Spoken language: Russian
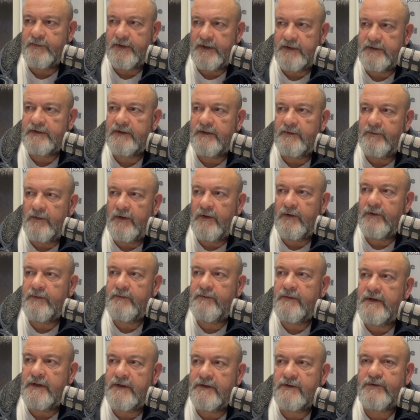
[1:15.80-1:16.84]
простыми
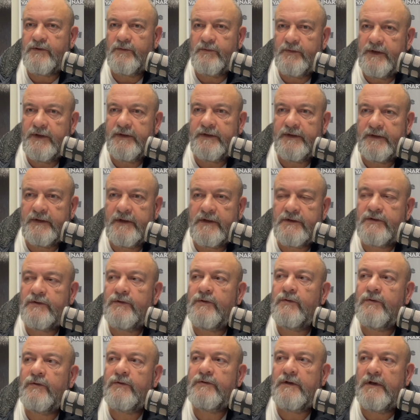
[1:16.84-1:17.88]
людьми, и чтобы это
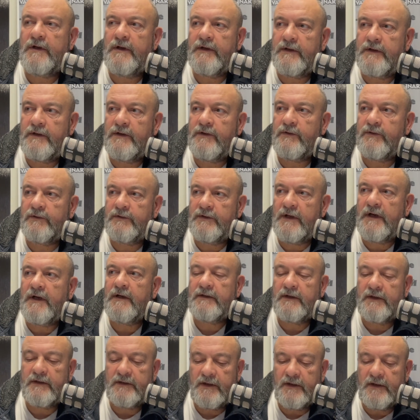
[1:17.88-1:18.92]
нашло отклик, хоть
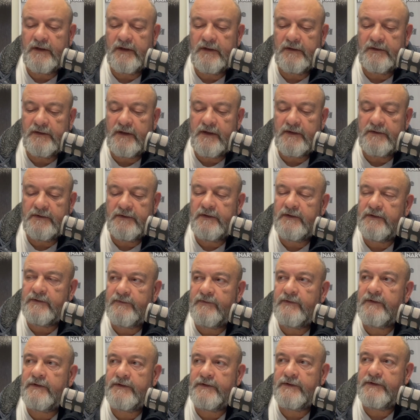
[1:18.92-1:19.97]
как-то это отразилось
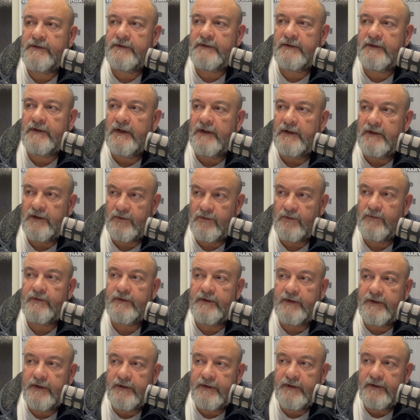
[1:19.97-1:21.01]
в их жизни. Такого
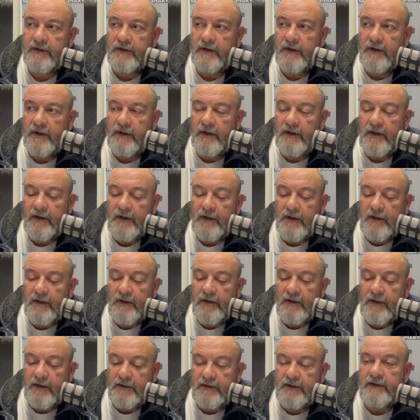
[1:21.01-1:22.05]
нет.
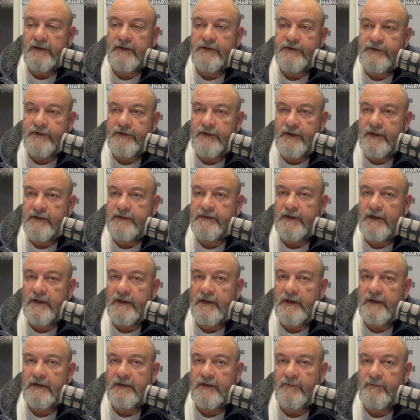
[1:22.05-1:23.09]
Когда начинается
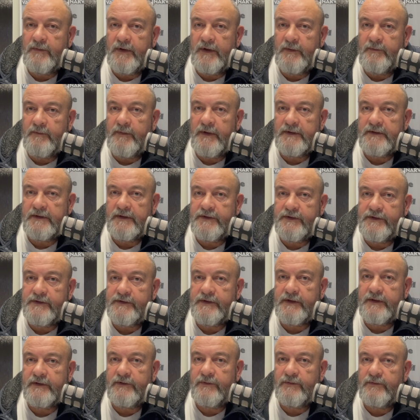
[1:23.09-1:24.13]
какая-то борьба за
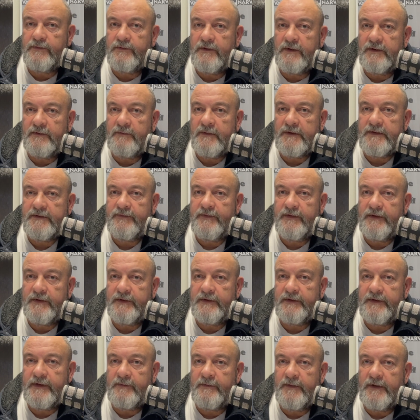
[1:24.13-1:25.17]
чистоту
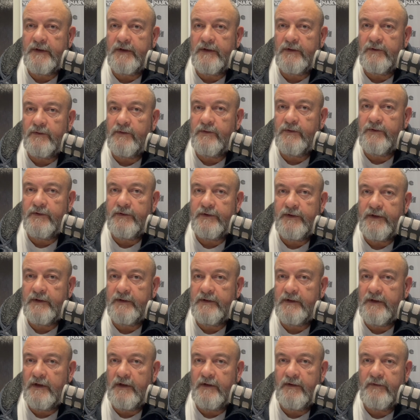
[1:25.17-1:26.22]
атмосферы, там, экологию и так
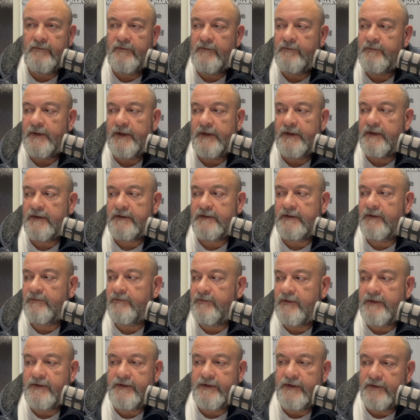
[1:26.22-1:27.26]
далее, вы прекрасно
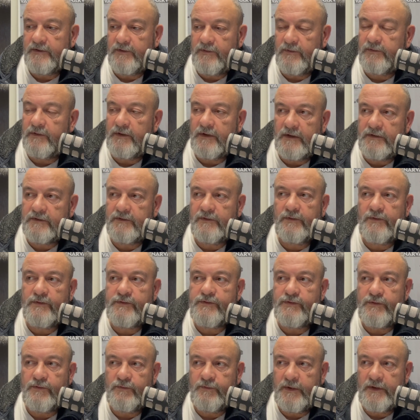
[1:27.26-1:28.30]
видите, откуда растут
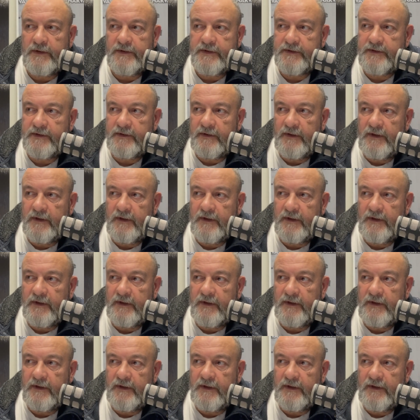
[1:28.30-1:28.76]
щупальца,